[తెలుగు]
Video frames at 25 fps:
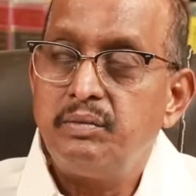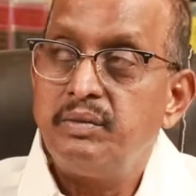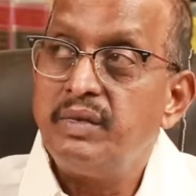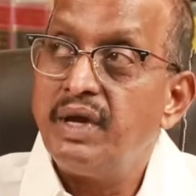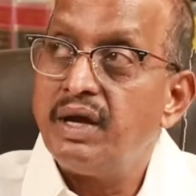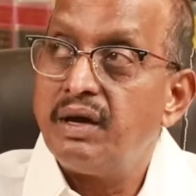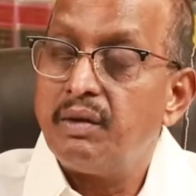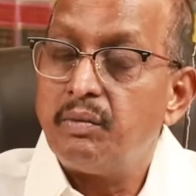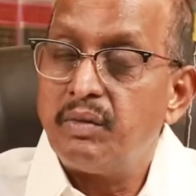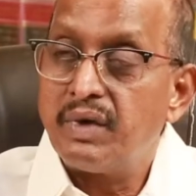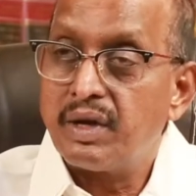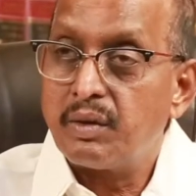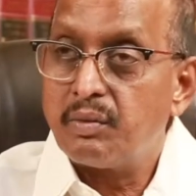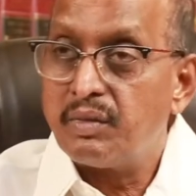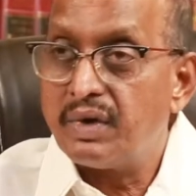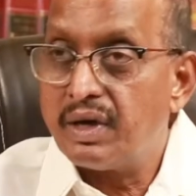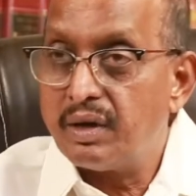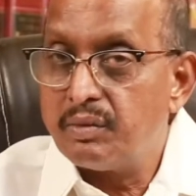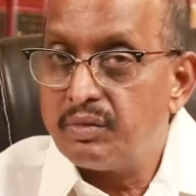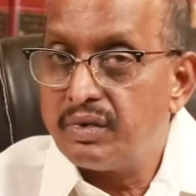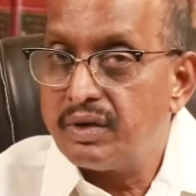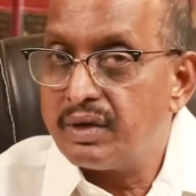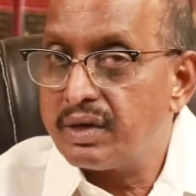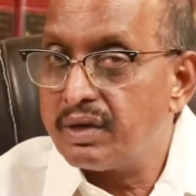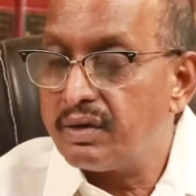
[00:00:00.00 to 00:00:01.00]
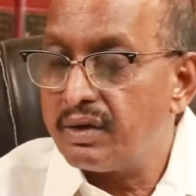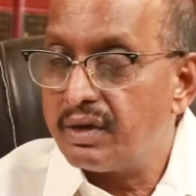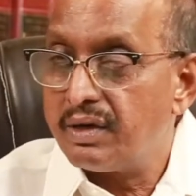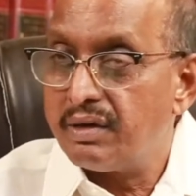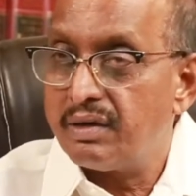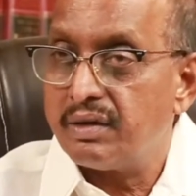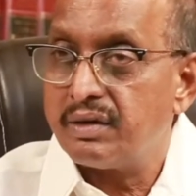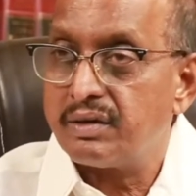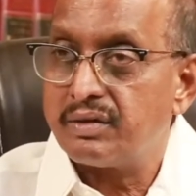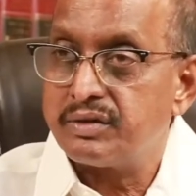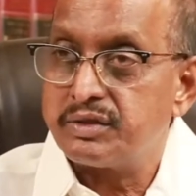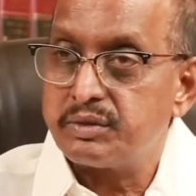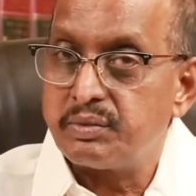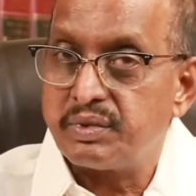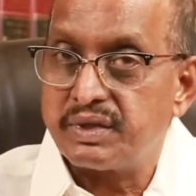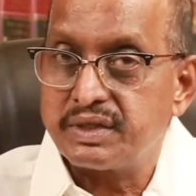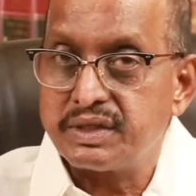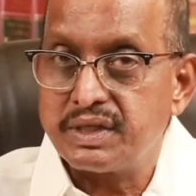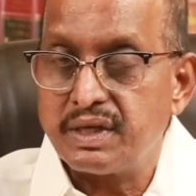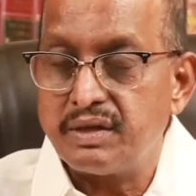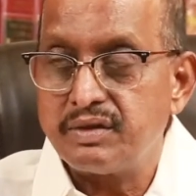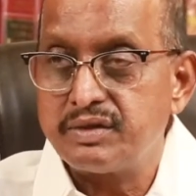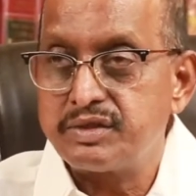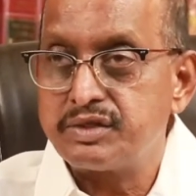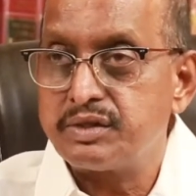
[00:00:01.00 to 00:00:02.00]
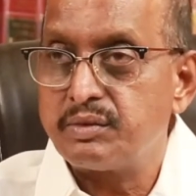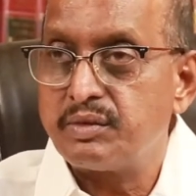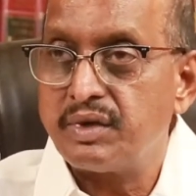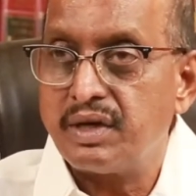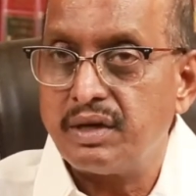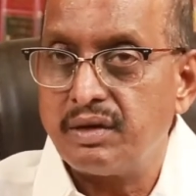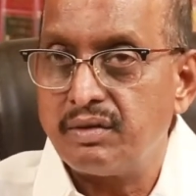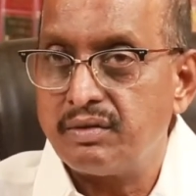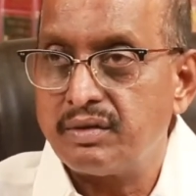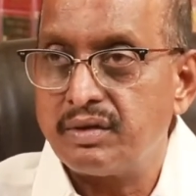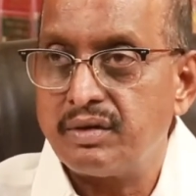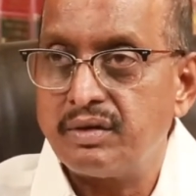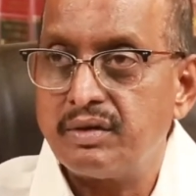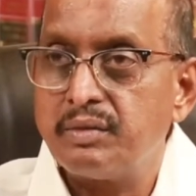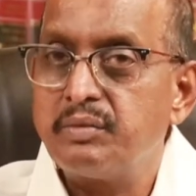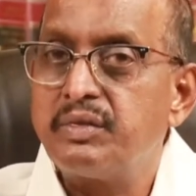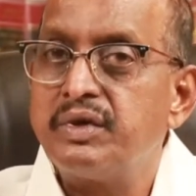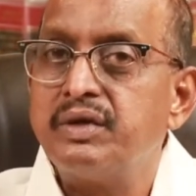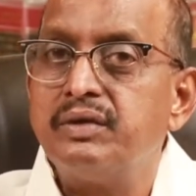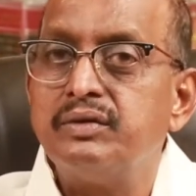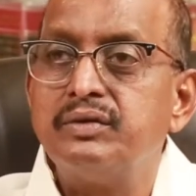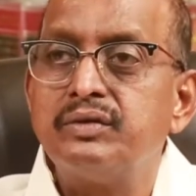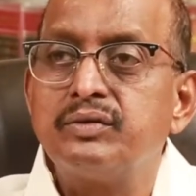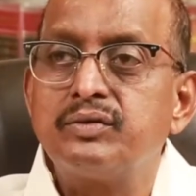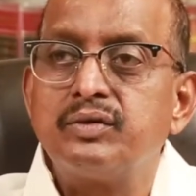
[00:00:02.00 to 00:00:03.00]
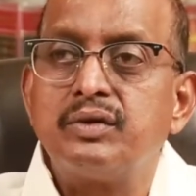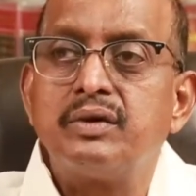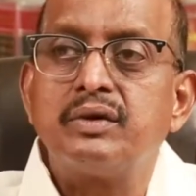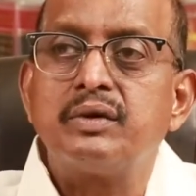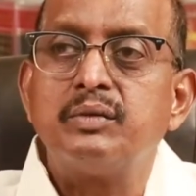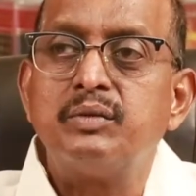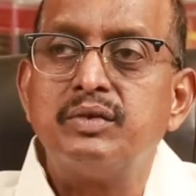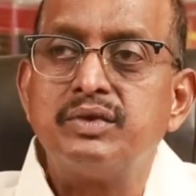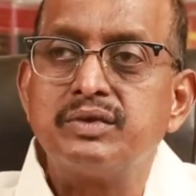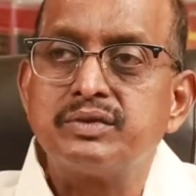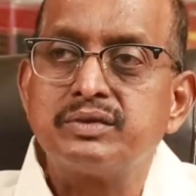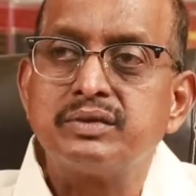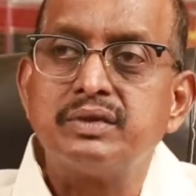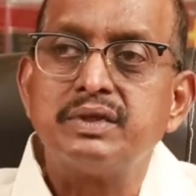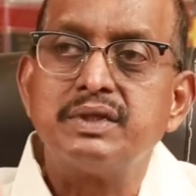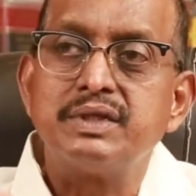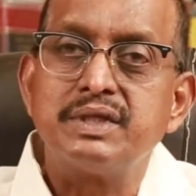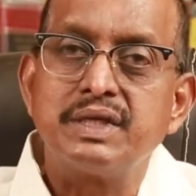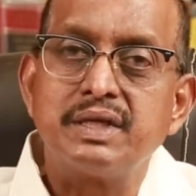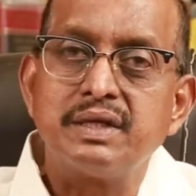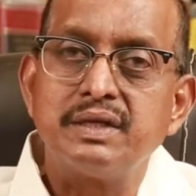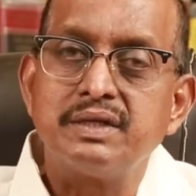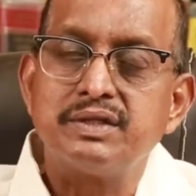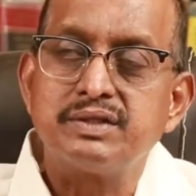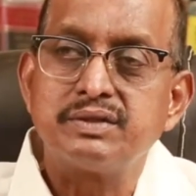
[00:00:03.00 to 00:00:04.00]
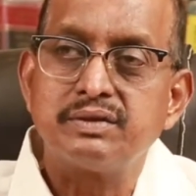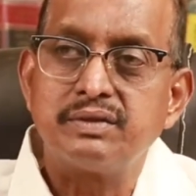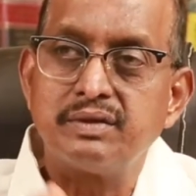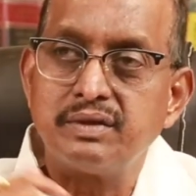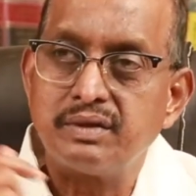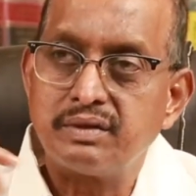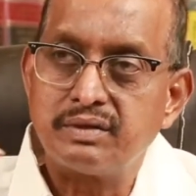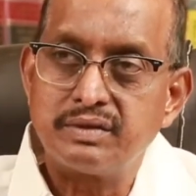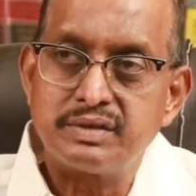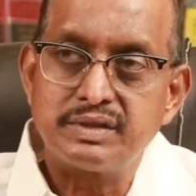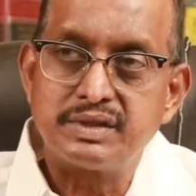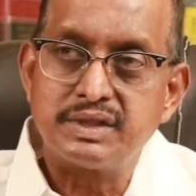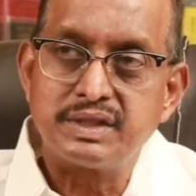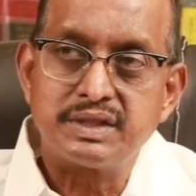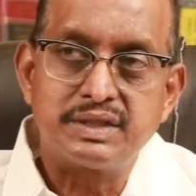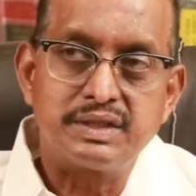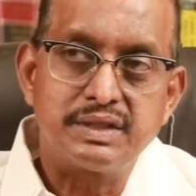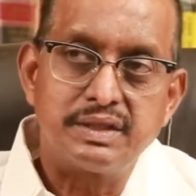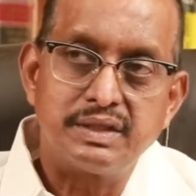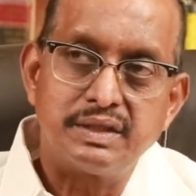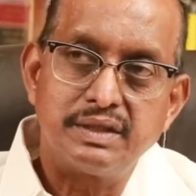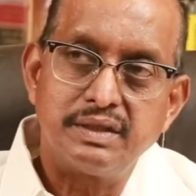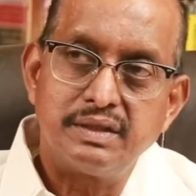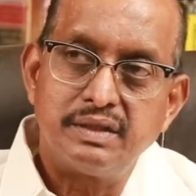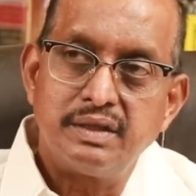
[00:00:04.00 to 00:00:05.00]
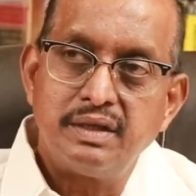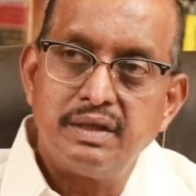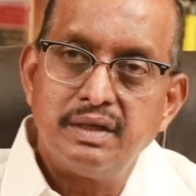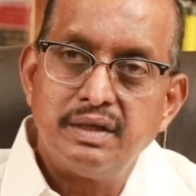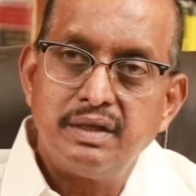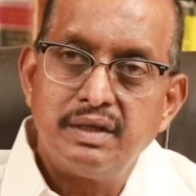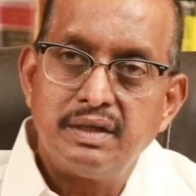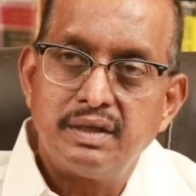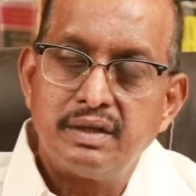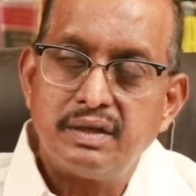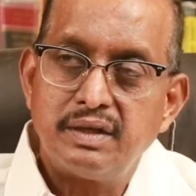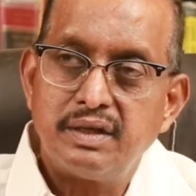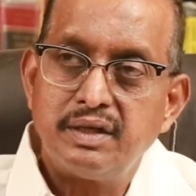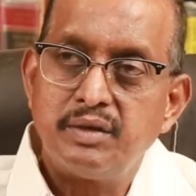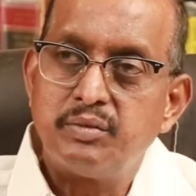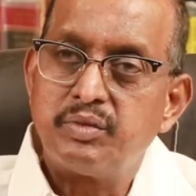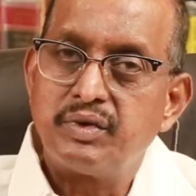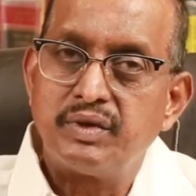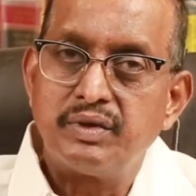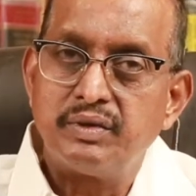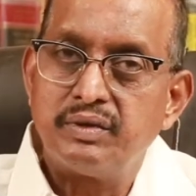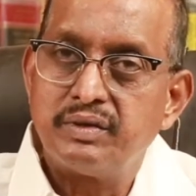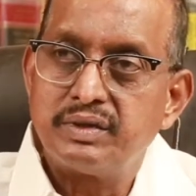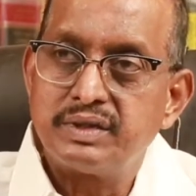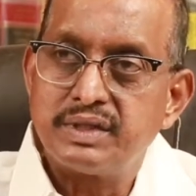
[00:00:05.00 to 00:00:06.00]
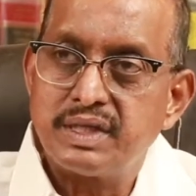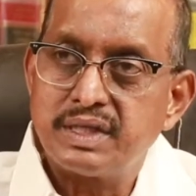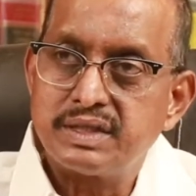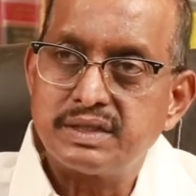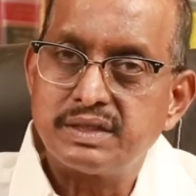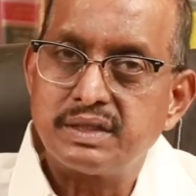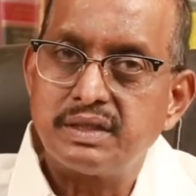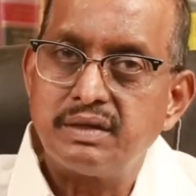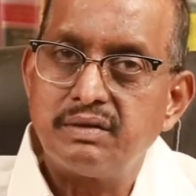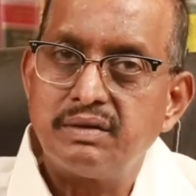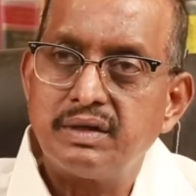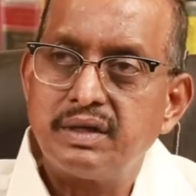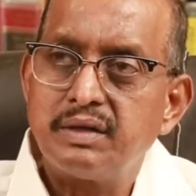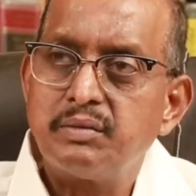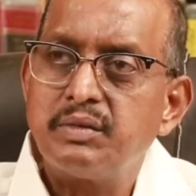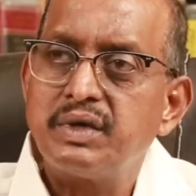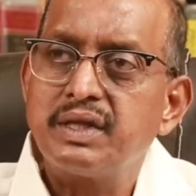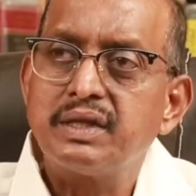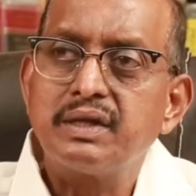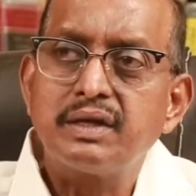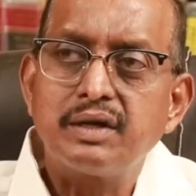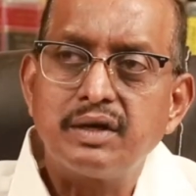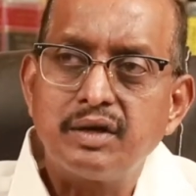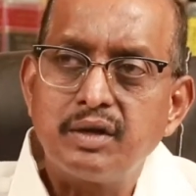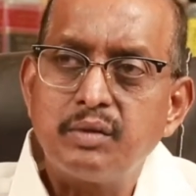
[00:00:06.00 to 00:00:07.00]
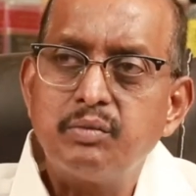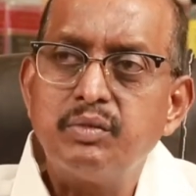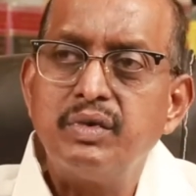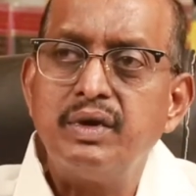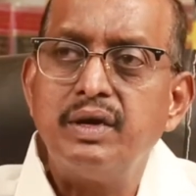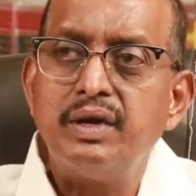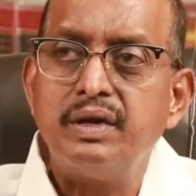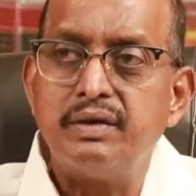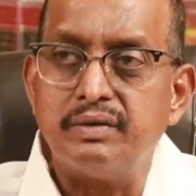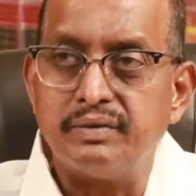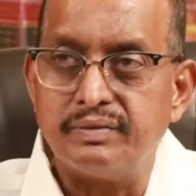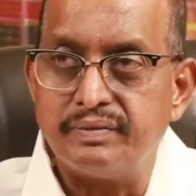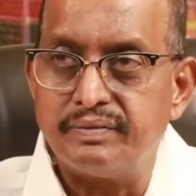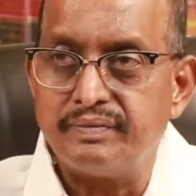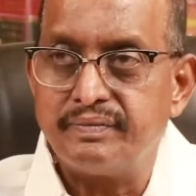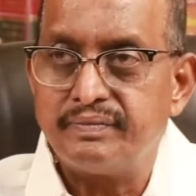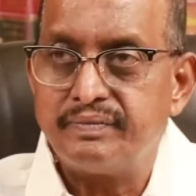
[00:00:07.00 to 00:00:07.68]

మే మరి మా పోటీ ఆ రోజు ప్రజా ఉద్యమాల్లో ఉన్న వాళ్ళు మేము ఎందుకు తోకముడుచుకొని జర్నలిజంలోకి వచ్చేసి ఇప్పుడు చేస్తున్నామంటే మా దగ్గర డబ్బులు లేవు